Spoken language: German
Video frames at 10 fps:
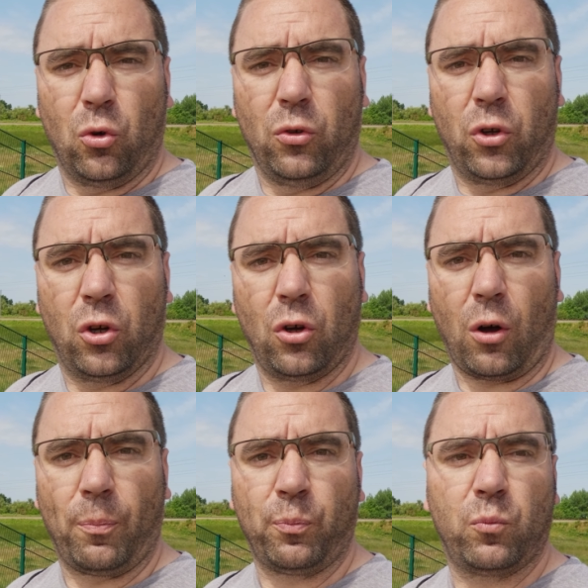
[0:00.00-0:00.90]
Und
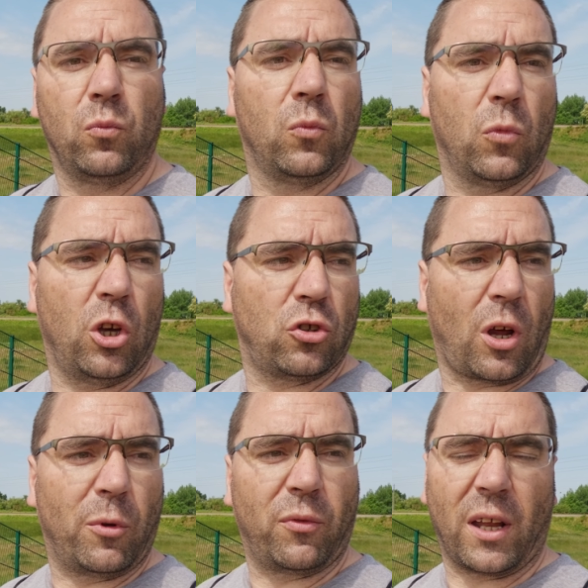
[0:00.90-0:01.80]
ja, ehe ich
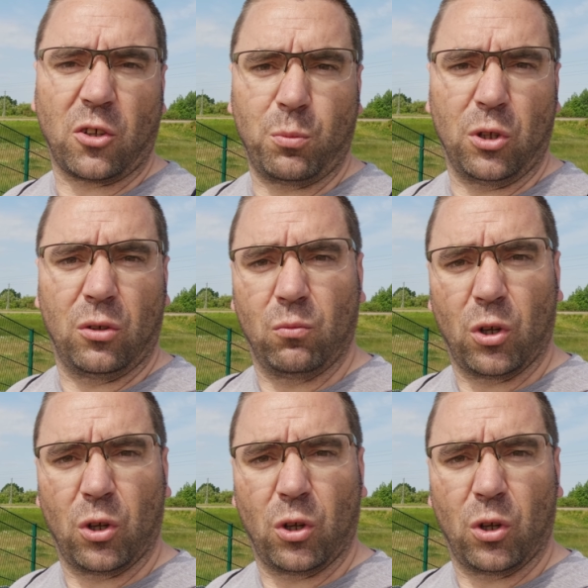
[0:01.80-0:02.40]
damit fertig bin,